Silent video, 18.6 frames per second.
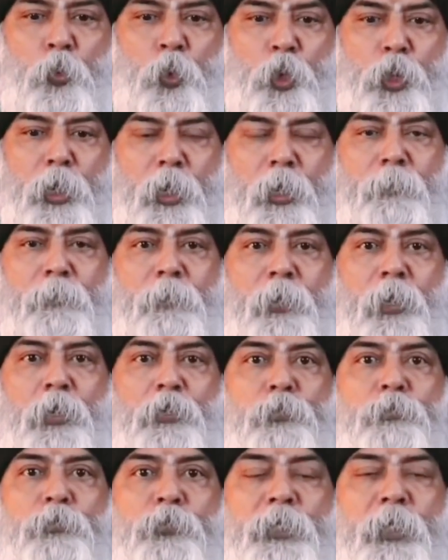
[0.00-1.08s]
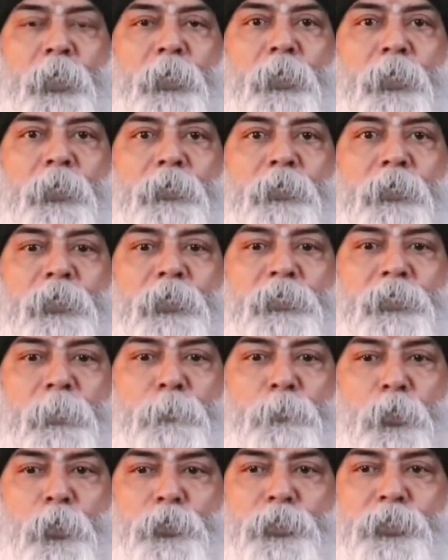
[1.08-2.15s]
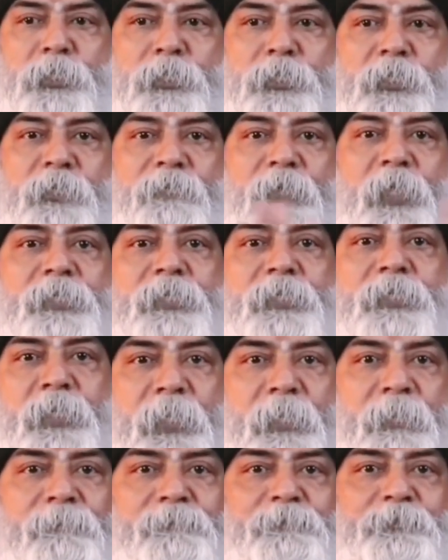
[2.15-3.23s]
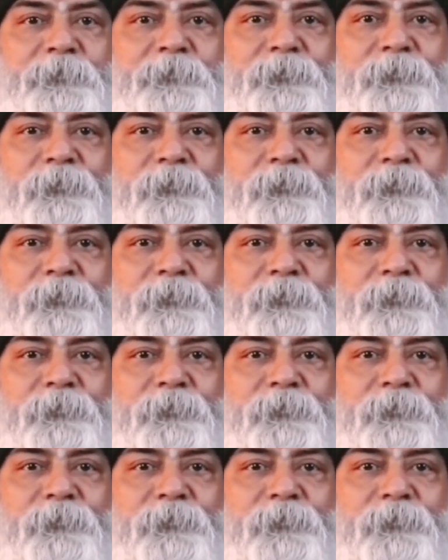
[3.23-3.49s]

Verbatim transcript: ஒன்னா போது என்ன ஆகுதுன்னா சப்கான்சியஸே வேலை செய்யாது